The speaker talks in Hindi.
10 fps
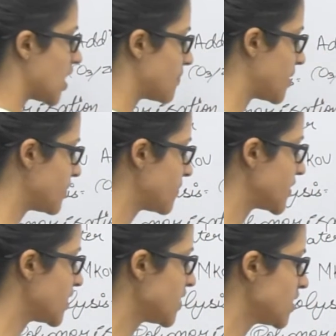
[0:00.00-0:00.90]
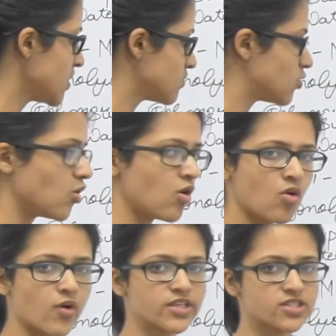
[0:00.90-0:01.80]
अब हमें पता है कि दो
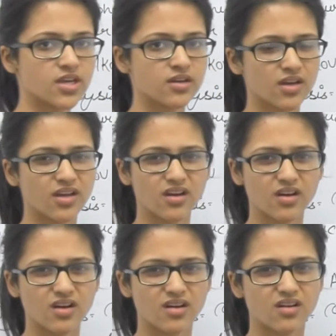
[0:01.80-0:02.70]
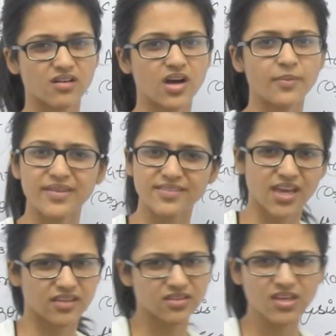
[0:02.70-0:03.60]
ओ OH एक आ, हम ऐसा
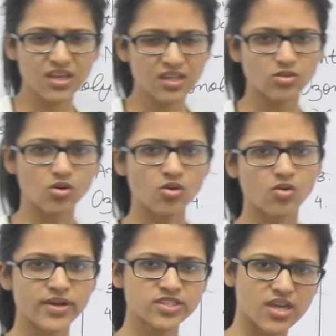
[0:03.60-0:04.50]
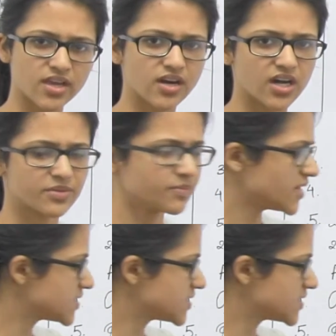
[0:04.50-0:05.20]
कहते थे कि दो ओ OH एक कार्बन पे